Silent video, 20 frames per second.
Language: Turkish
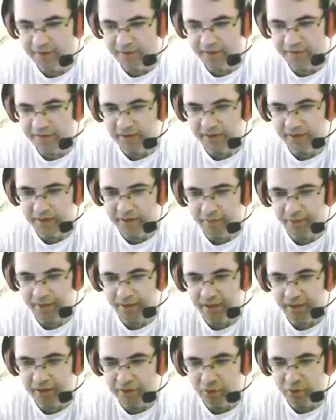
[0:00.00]
88'e mi
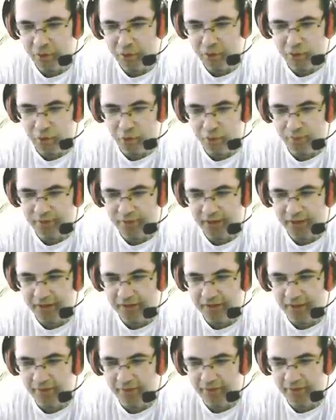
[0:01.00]
gideriz yoksa diğer
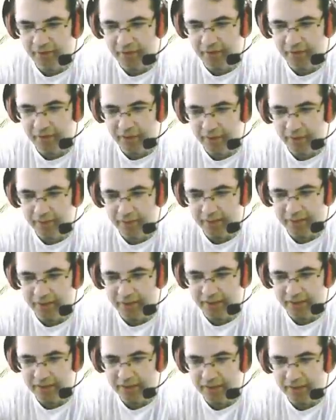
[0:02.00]
taraftaki yere mi
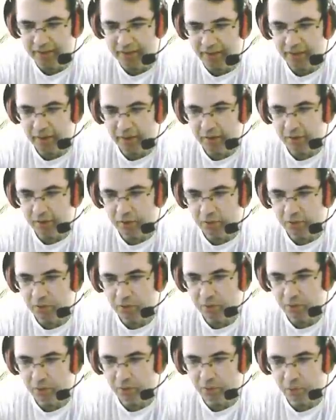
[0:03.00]
gideriz?
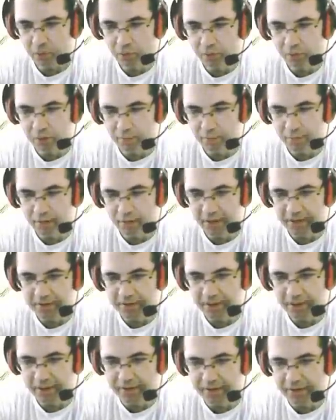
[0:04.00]
ona
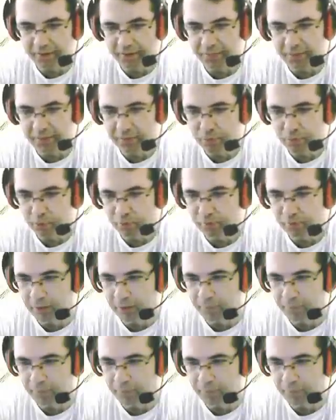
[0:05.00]
bakarız artık. Bilmiyorum ne